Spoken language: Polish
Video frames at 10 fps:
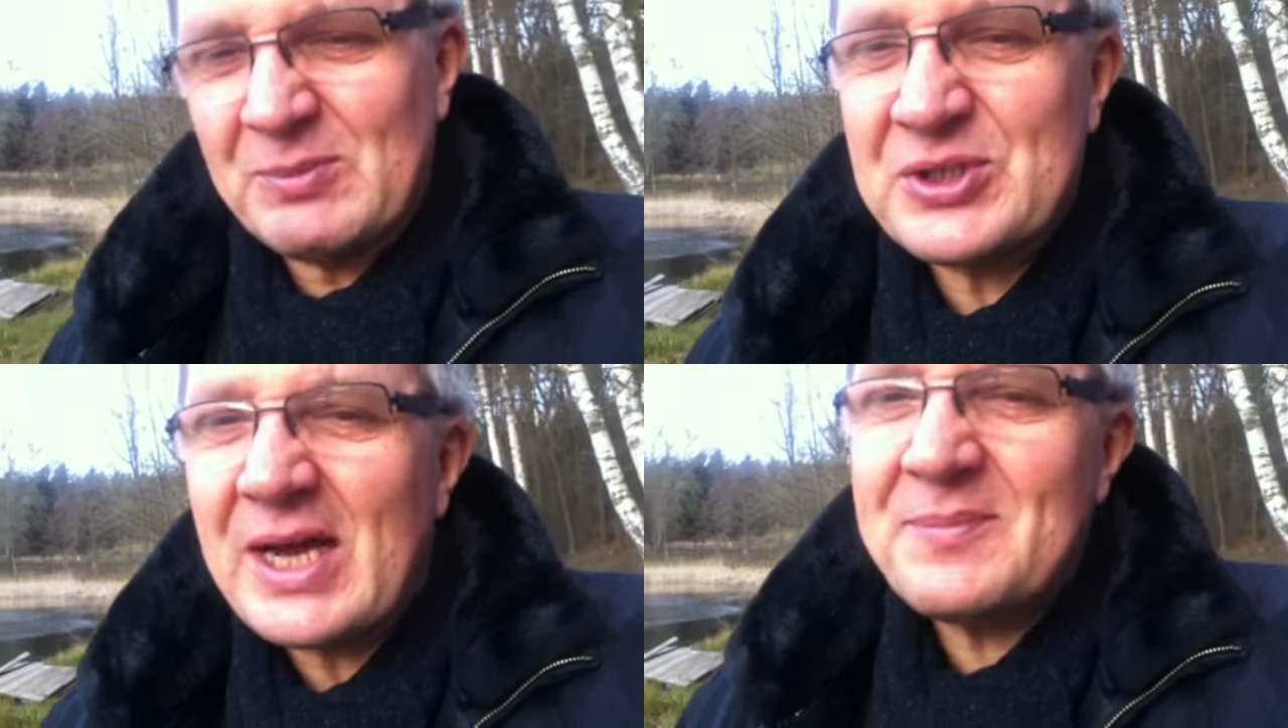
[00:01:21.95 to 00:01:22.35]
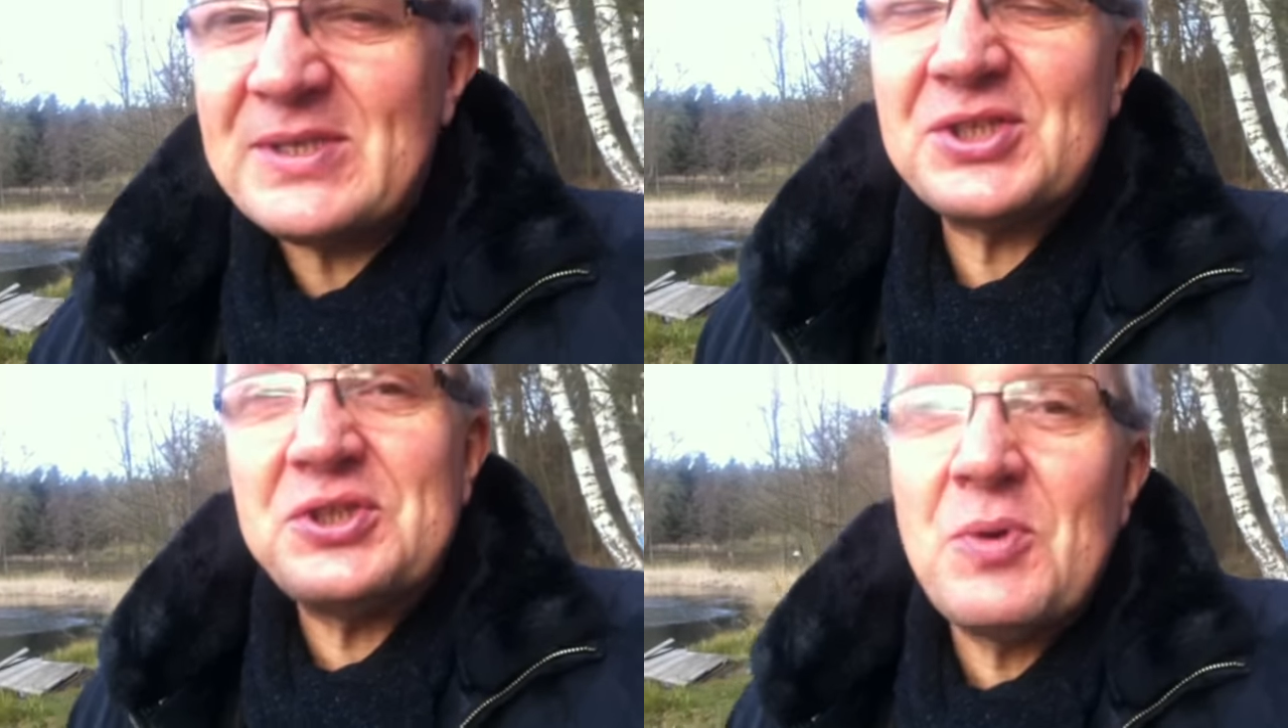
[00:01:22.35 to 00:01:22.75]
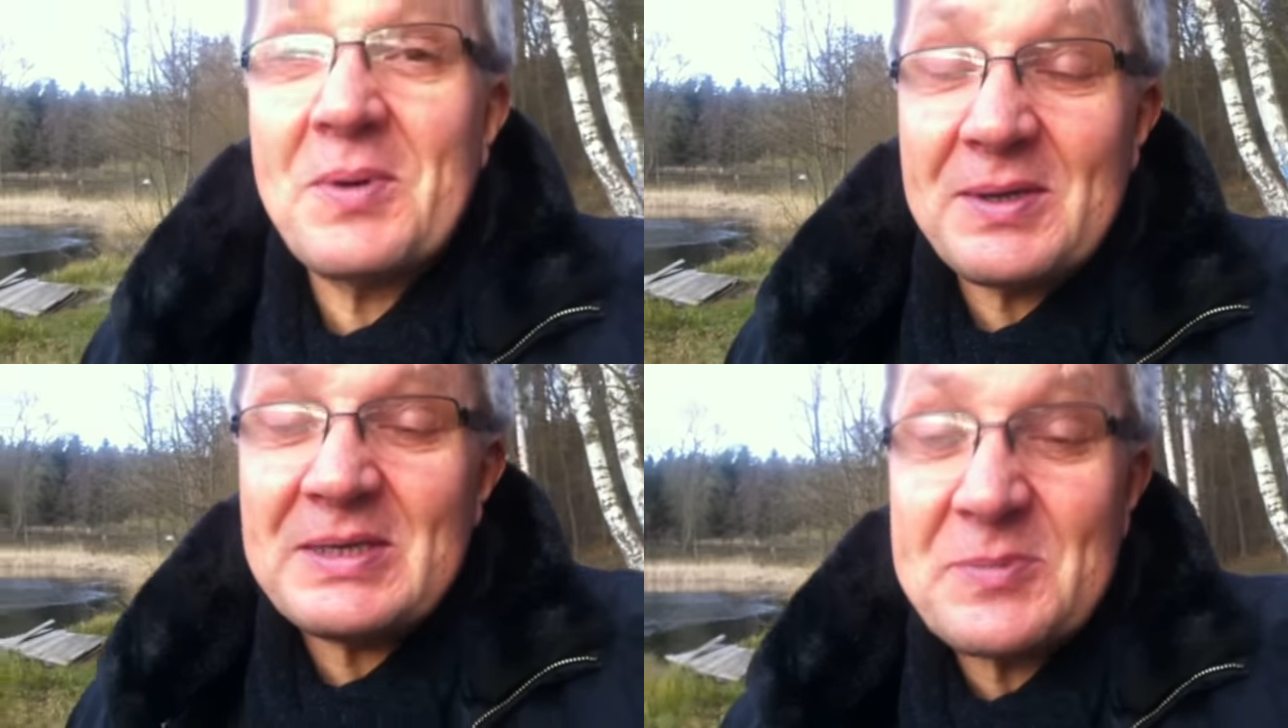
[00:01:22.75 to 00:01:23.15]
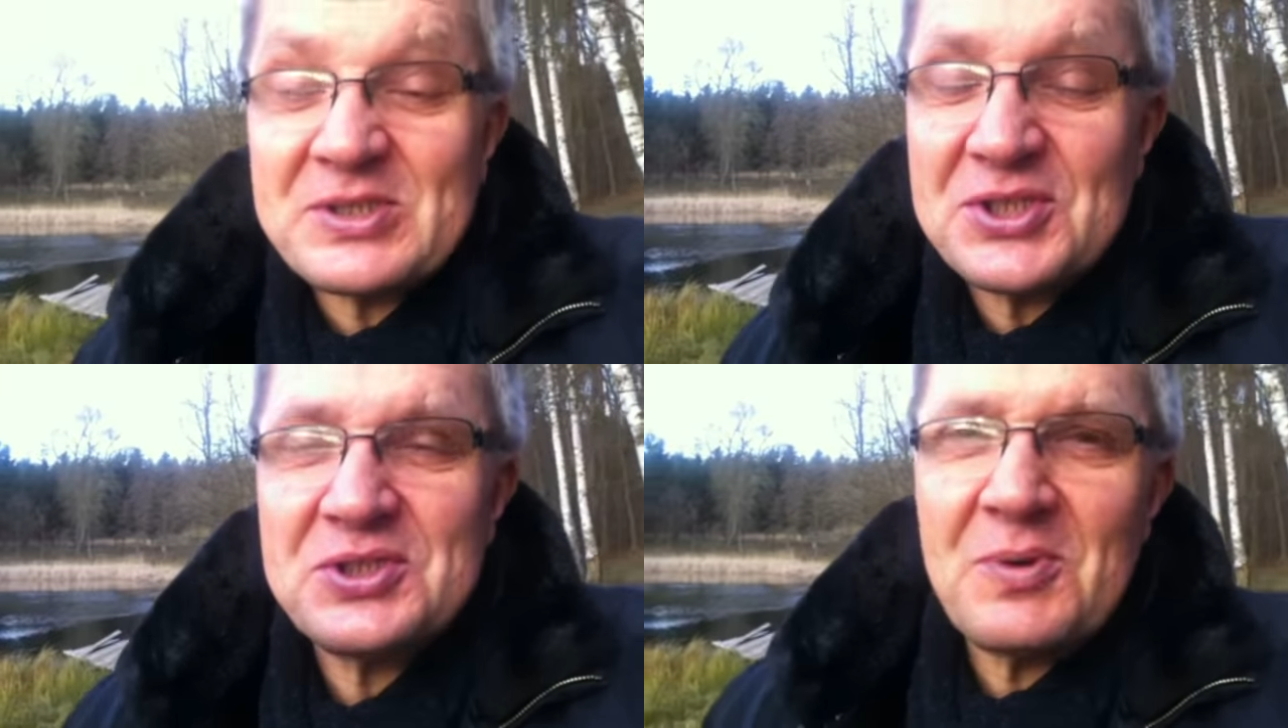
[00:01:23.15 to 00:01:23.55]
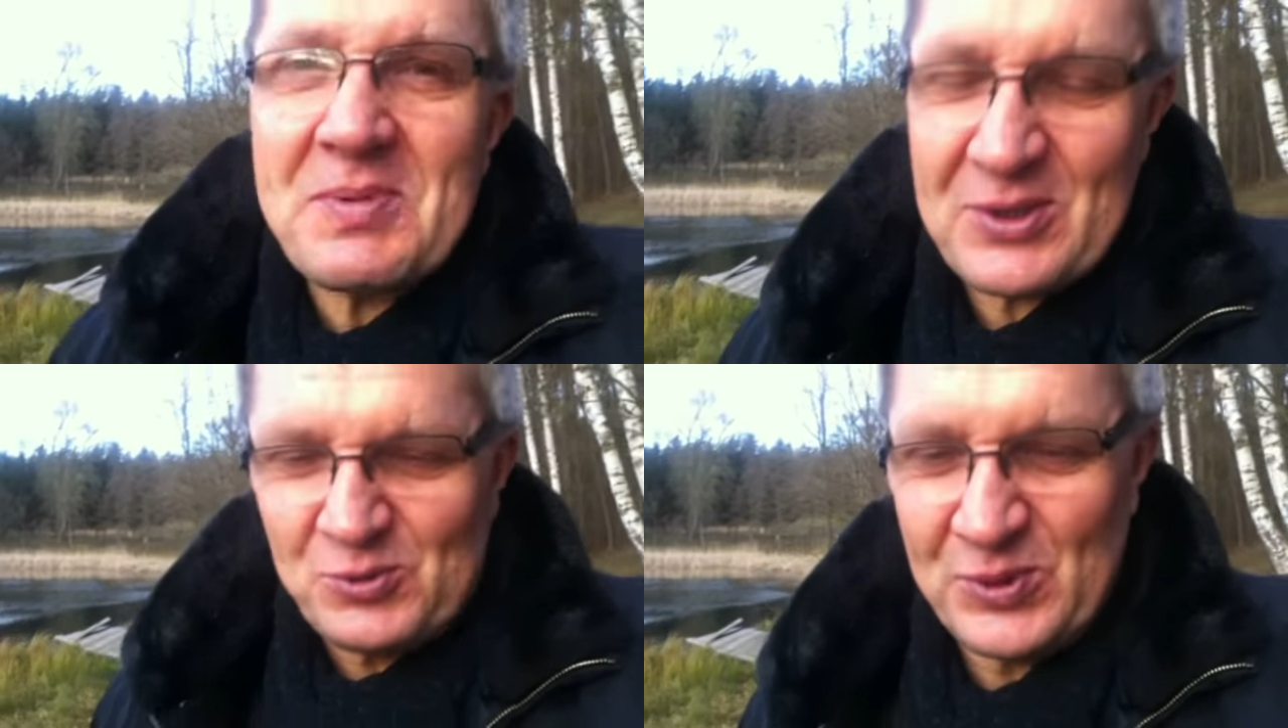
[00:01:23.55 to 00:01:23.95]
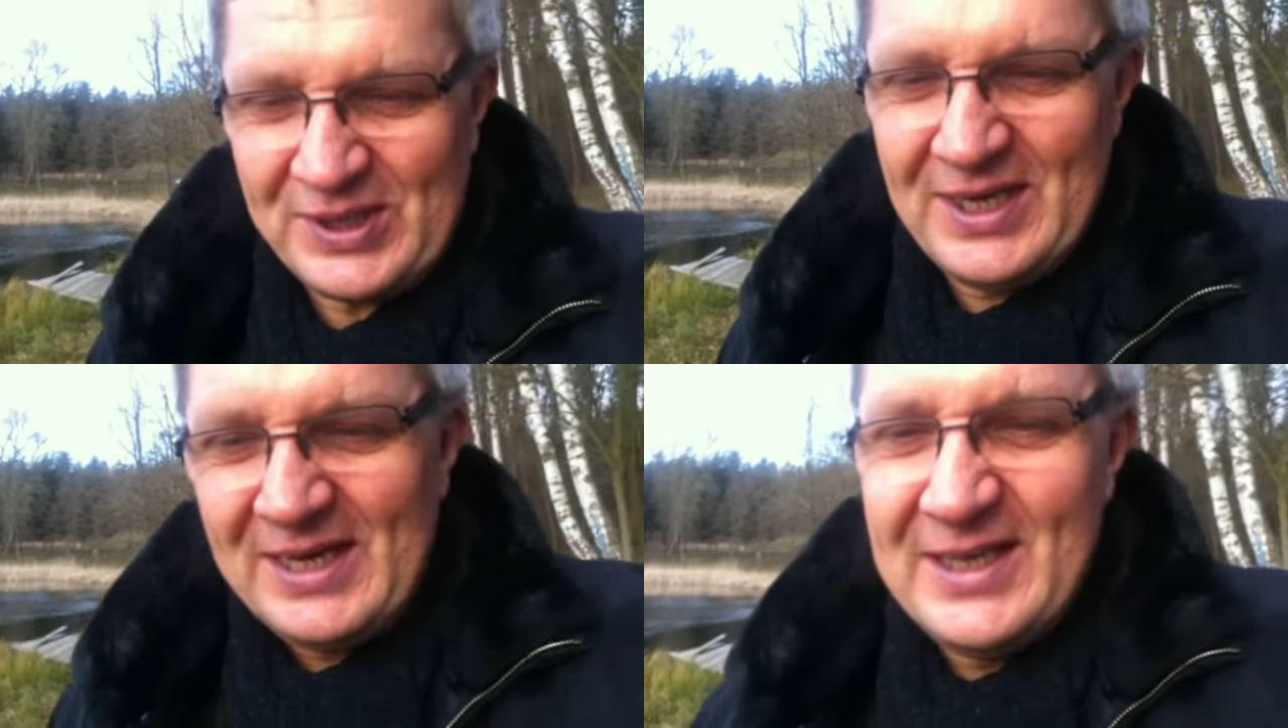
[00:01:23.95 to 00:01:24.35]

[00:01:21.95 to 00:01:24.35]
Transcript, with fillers: może jakby jest siłą, jest przecież siłą natury.